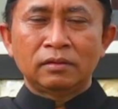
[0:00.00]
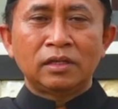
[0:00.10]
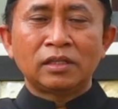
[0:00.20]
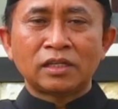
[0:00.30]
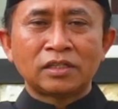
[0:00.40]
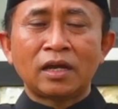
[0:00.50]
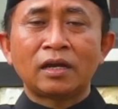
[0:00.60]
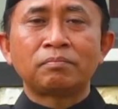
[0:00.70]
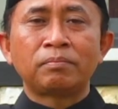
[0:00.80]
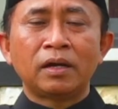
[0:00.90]
kita
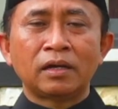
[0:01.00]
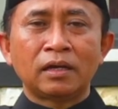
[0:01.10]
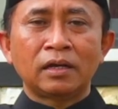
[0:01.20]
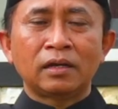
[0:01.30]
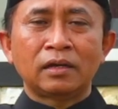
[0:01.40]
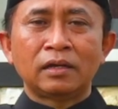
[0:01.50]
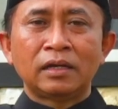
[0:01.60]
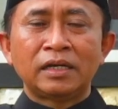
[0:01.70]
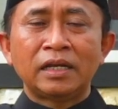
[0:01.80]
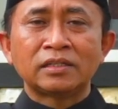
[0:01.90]
sangat bangga
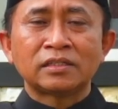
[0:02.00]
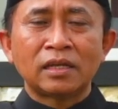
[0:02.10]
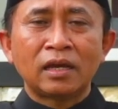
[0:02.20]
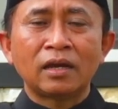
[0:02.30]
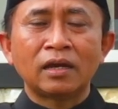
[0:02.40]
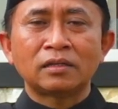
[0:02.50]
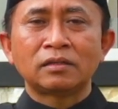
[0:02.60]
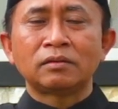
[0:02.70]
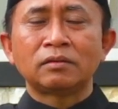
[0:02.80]
dan sangat